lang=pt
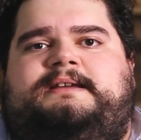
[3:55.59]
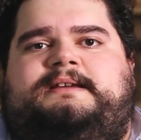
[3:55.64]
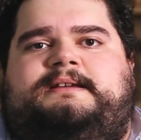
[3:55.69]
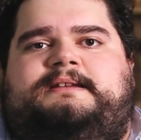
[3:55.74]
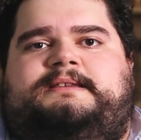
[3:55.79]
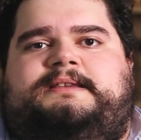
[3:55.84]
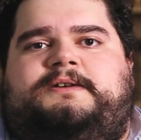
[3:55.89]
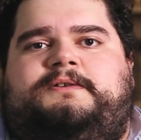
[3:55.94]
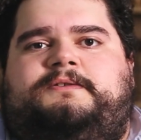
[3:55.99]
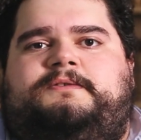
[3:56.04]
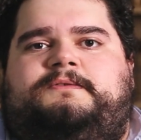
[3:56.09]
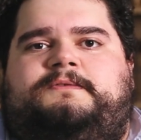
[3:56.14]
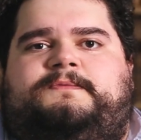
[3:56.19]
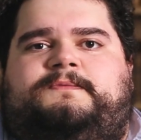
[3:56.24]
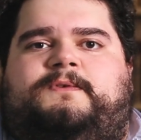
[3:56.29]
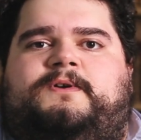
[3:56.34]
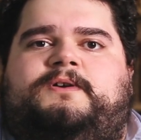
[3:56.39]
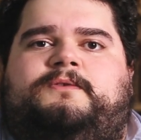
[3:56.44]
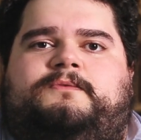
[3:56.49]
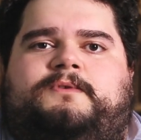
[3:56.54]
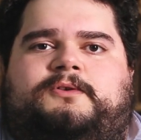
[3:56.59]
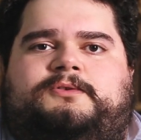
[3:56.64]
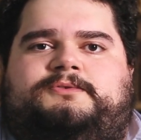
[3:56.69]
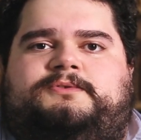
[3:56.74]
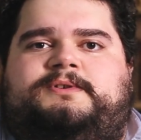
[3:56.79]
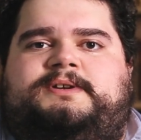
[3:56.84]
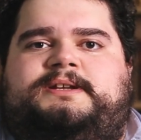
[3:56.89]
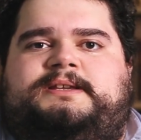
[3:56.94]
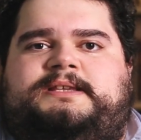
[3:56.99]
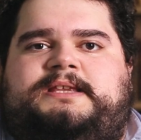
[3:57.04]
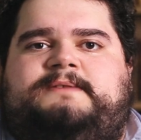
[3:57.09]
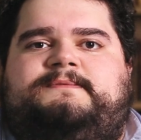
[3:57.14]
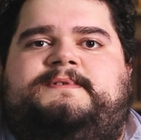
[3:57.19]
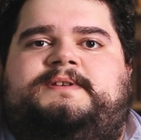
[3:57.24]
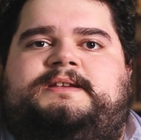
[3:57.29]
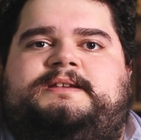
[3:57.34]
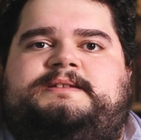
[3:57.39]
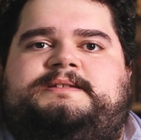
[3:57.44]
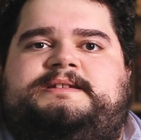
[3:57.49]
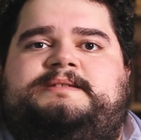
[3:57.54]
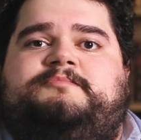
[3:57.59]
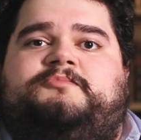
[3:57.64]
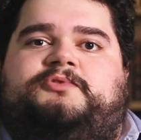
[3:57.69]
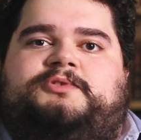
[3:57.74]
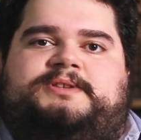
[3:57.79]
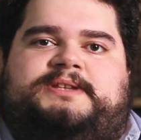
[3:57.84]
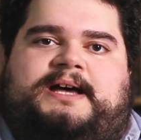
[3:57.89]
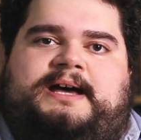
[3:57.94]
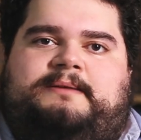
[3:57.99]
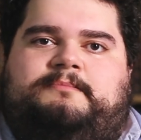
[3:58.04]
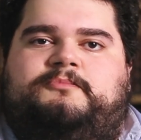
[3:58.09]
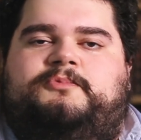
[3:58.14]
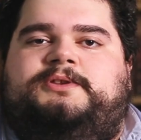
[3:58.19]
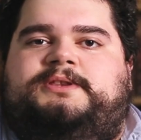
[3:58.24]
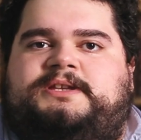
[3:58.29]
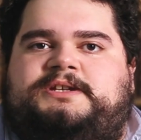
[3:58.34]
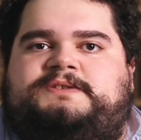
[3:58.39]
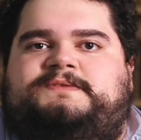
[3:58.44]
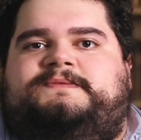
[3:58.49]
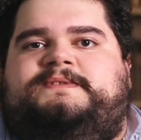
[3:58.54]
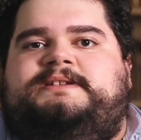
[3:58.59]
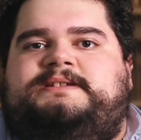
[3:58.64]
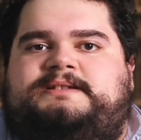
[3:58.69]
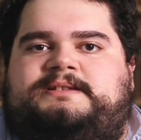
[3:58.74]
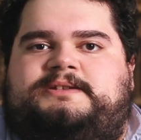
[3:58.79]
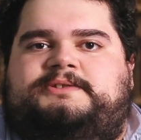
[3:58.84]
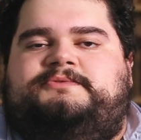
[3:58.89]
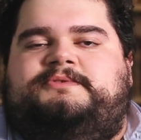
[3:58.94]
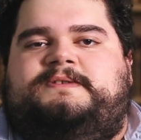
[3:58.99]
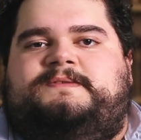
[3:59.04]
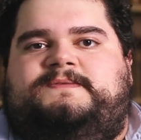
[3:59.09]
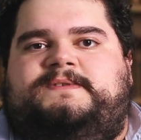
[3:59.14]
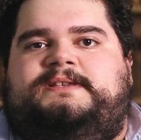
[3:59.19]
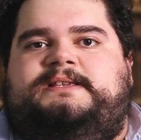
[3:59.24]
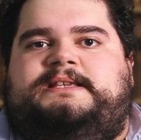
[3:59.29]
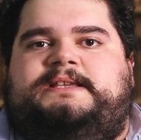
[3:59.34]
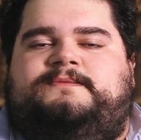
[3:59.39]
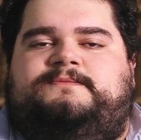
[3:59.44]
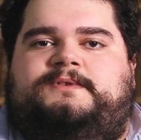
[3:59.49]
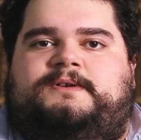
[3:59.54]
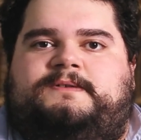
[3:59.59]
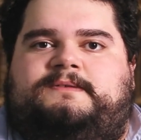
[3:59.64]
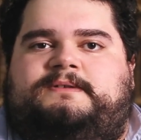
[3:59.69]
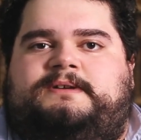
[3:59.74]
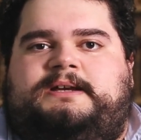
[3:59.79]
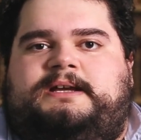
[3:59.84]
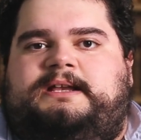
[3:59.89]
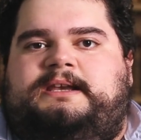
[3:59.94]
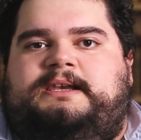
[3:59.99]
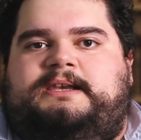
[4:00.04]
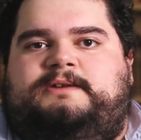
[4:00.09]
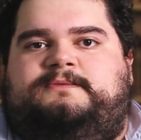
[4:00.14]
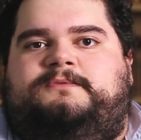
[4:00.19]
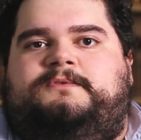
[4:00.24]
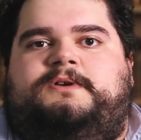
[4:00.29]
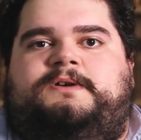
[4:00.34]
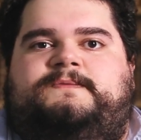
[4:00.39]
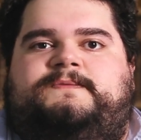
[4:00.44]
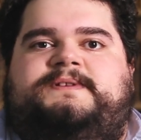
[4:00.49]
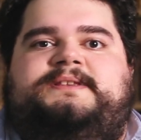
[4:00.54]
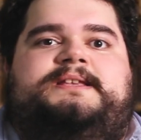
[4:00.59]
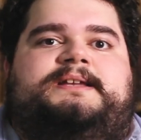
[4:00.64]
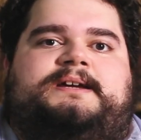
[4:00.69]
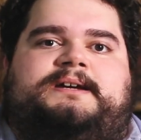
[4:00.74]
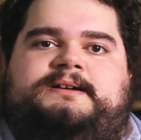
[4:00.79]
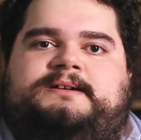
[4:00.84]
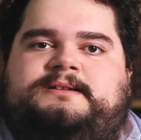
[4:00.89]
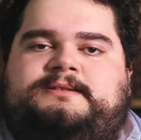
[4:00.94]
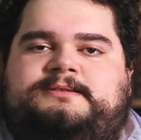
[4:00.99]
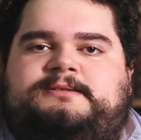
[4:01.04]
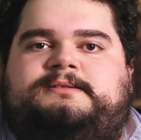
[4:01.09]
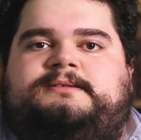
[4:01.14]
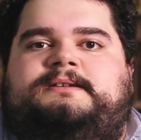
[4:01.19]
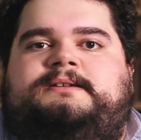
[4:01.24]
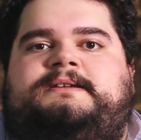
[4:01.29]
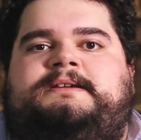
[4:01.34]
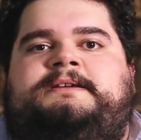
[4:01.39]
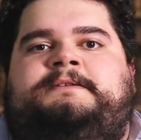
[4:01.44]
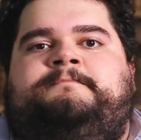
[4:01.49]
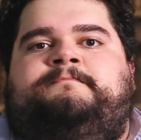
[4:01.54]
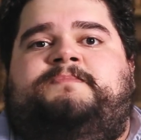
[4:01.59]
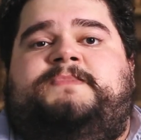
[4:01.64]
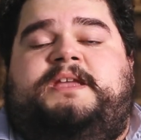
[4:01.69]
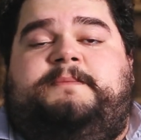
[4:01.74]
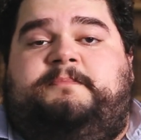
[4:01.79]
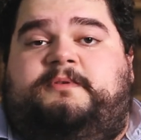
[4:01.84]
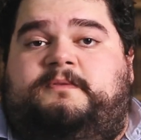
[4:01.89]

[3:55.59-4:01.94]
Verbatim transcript: Então foi um autor que teve que se mudar muitas vezes na sua vida, teve uma, levou uma vida errante, né? E